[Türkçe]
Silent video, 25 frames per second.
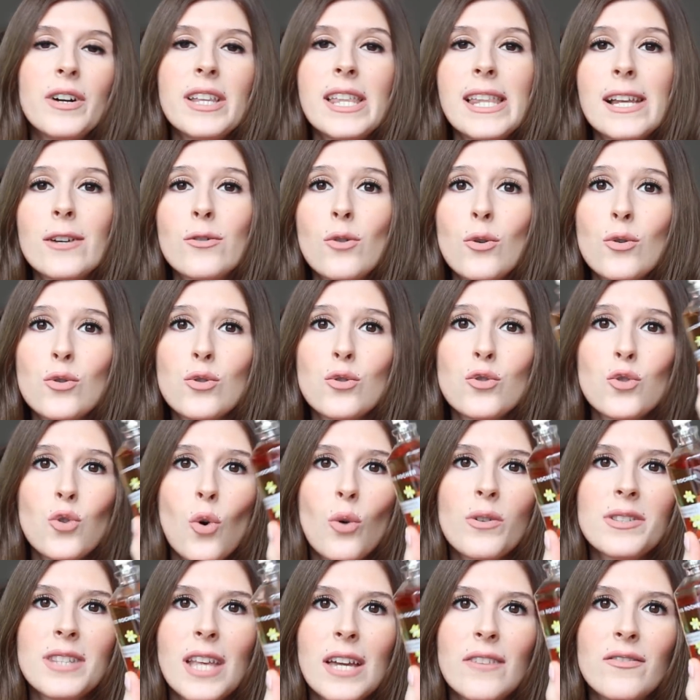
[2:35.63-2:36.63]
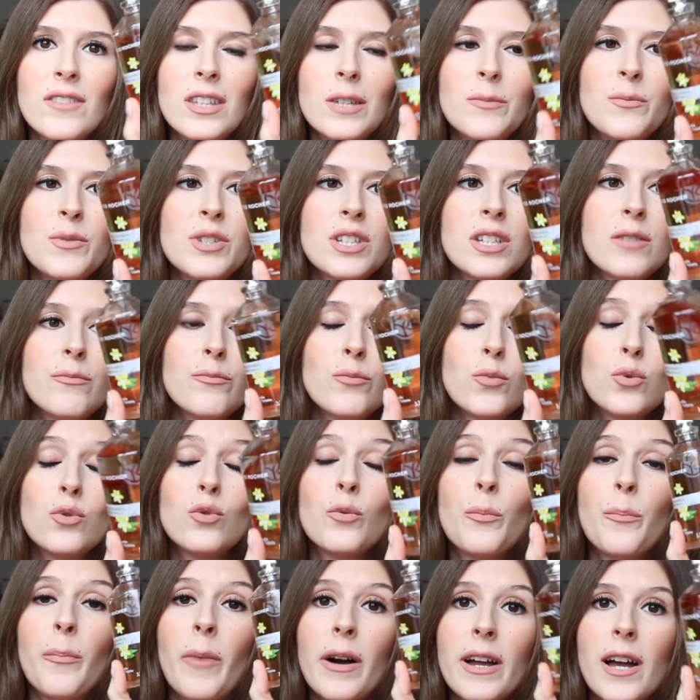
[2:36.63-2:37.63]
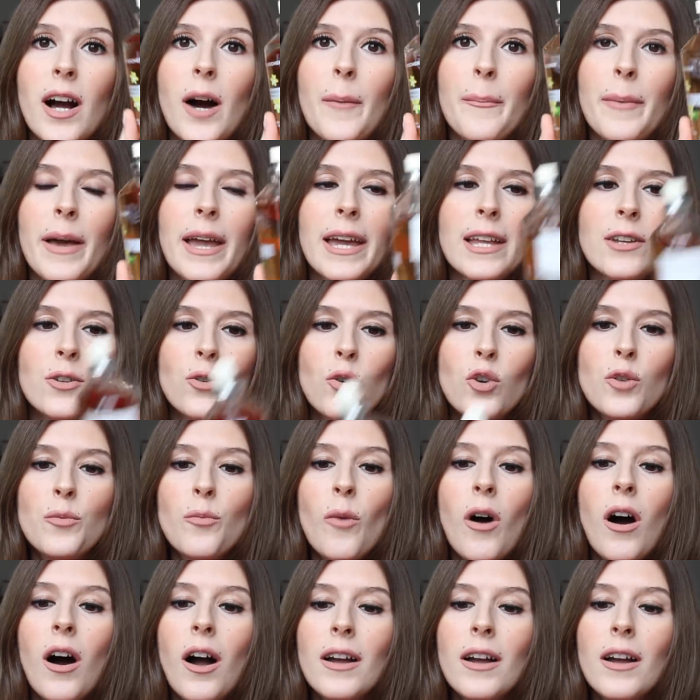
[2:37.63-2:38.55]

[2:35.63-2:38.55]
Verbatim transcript: Vanilya kokusunu çok sevdiğim için bunu bayağı beğeniyorum.